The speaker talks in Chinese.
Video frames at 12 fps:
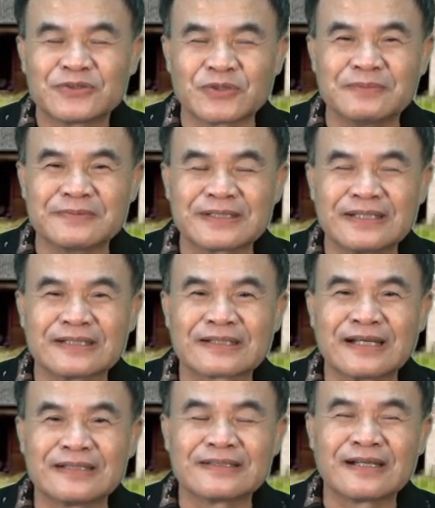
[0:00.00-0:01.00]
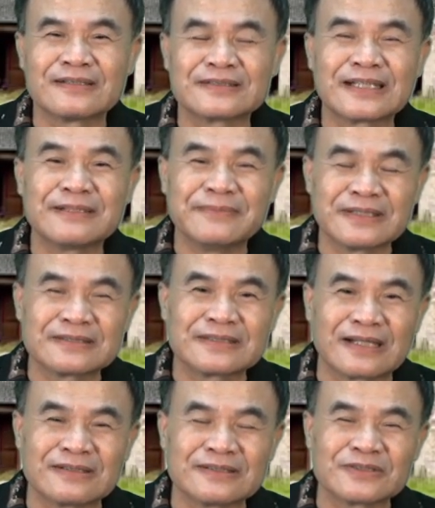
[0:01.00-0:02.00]
所以我们可以看到，在明
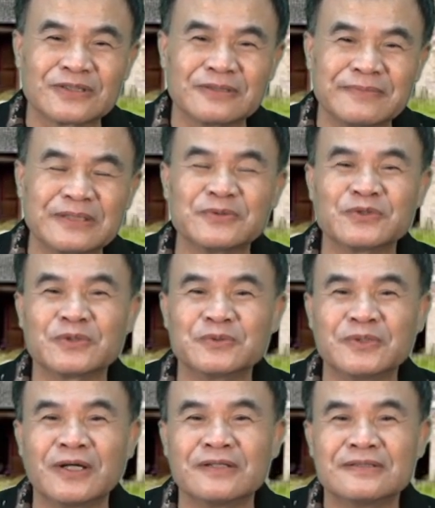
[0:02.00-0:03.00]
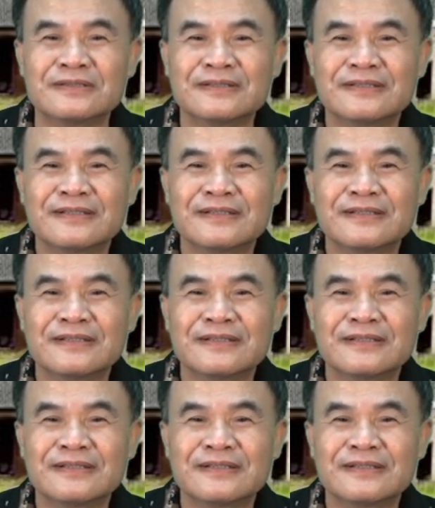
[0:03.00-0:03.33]
朝的时候，明武宗无后。